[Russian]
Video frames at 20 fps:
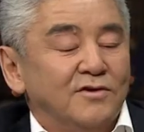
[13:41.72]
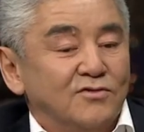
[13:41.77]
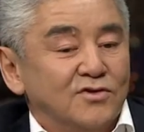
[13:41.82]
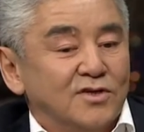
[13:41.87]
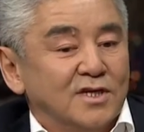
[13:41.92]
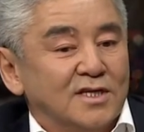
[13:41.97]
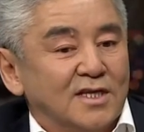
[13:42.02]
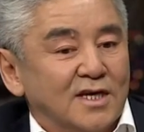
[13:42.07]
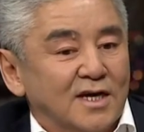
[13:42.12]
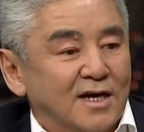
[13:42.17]

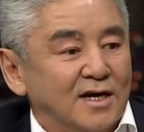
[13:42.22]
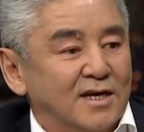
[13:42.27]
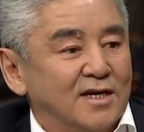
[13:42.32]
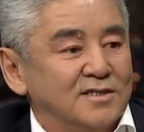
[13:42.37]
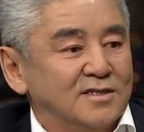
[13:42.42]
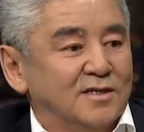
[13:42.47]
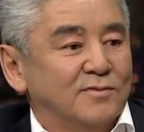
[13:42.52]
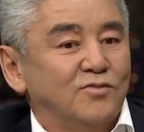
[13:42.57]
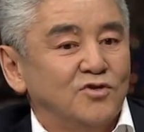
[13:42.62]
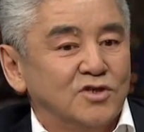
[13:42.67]
вот это
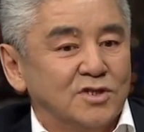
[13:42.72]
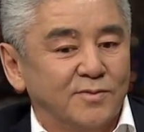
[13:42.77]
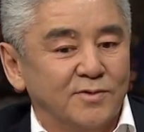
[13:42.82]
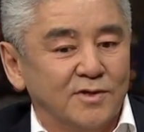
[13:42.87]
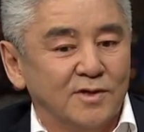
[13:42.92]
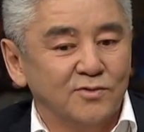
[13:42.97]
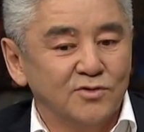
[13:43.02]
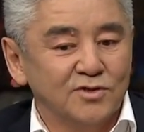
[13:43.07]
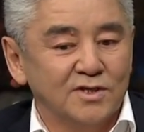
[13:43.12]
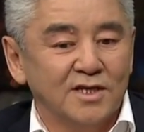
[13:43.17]
гораздо больше,
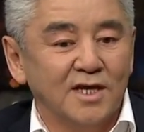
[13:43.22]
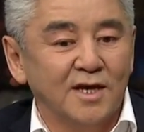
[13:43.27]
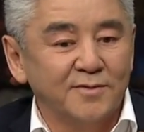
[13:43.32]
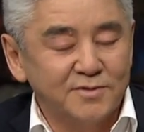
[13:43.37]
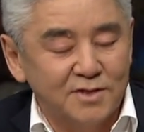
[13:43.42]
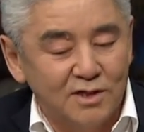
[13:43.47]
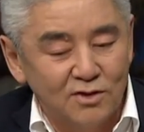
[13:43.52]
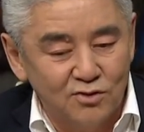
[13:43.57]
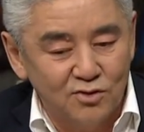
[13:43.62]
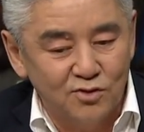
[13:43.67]
потому что я
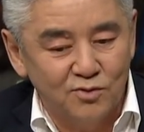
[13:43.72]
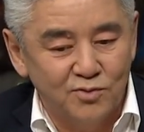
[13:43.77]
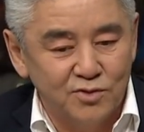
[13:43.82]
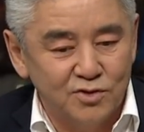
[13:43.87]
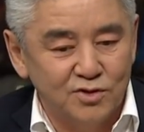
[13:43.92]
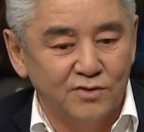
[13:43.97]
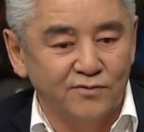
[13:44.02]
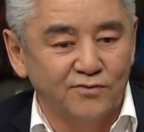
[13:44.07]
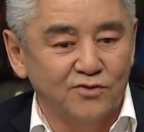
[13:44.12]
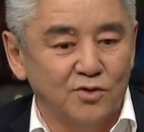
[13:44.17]
абсолютно
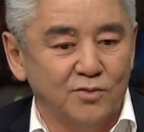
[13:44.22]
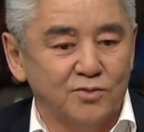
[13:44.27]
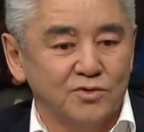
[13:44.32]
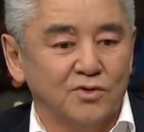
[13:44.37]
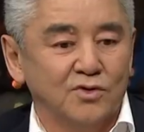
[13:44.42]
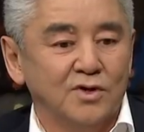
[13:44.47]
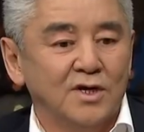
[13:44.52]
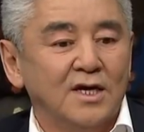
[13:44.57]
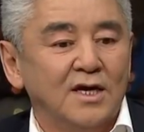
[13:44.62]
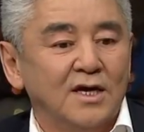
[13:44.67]
убежден в том,
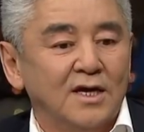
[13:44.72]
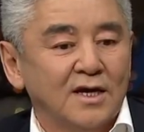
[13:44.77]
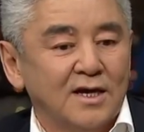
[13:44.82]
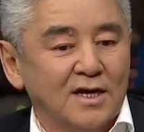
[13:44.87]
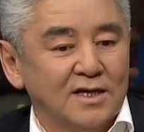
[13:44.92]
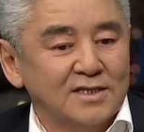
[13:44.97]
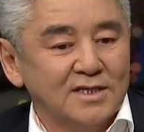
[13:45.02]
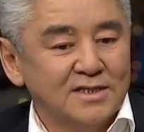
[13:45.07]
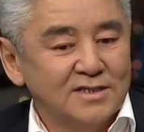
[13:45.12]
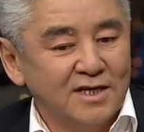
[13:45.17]
что
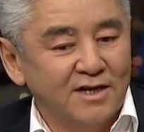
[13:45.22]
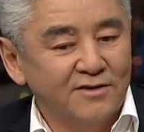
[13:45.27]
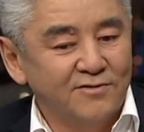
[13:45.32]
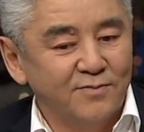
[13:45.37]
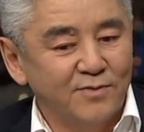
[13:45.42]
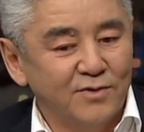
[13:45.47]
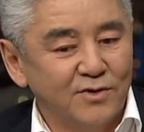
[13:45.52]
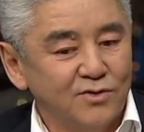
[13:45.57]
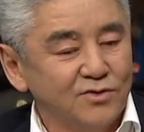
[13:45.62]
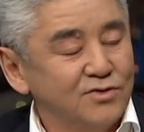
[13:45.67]
Казахстан, в
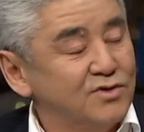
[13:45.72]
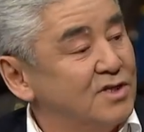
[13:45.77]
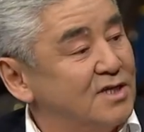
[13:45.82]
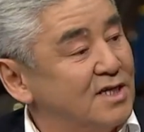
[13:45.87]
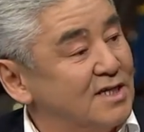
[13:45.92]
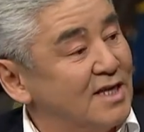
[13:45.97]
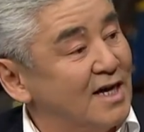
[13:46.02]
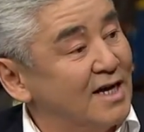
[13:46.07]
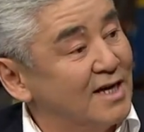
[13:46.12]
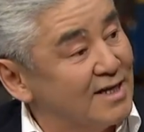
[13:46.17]
первую очередь,
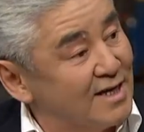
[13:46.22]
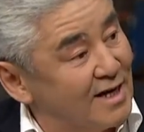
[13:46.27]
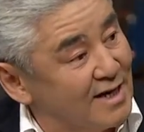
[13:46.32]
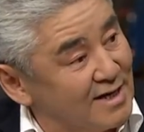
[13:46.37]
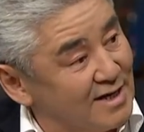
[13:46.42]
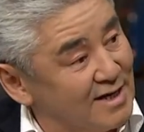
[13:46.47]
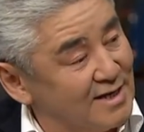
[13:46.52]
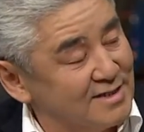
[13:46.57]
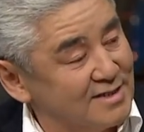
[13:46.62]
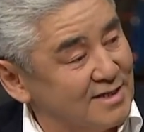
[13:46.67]
это
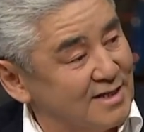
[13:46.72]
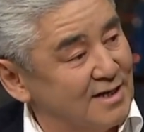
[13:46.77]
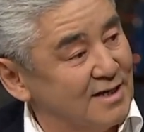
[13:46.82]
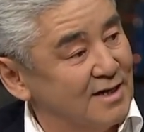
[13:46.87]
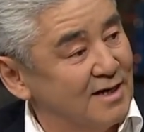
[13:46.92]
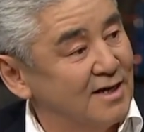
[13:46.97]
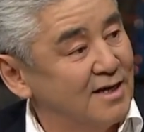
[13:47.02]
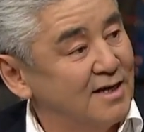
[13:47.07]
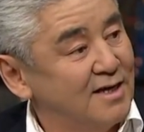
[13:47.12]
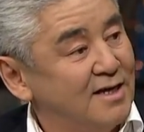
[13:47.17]
аграрная страна.